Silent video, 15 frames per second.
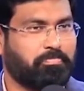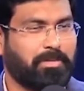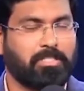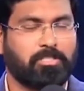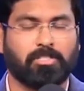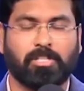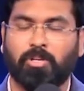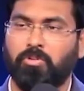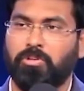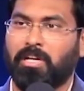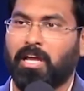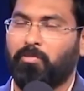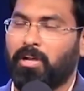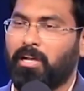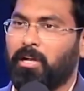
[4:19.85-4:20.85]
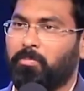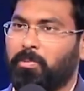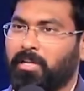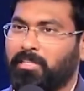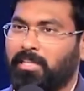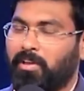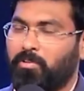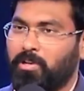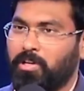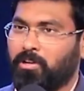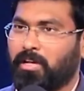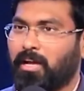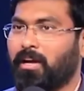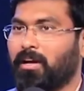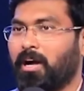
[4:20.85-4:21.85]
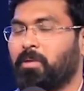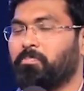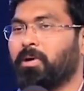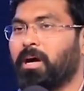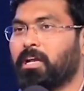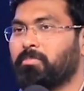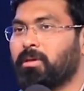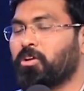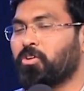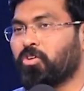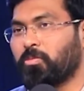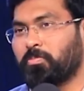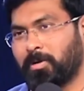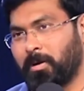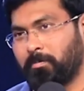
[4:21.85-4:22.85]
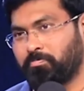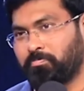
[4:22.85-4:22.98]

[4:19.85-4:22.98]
పరిస్థితుల గుండా వెళ్ళినప్పటికీ దేవుని యొక్క అపారమైన కృప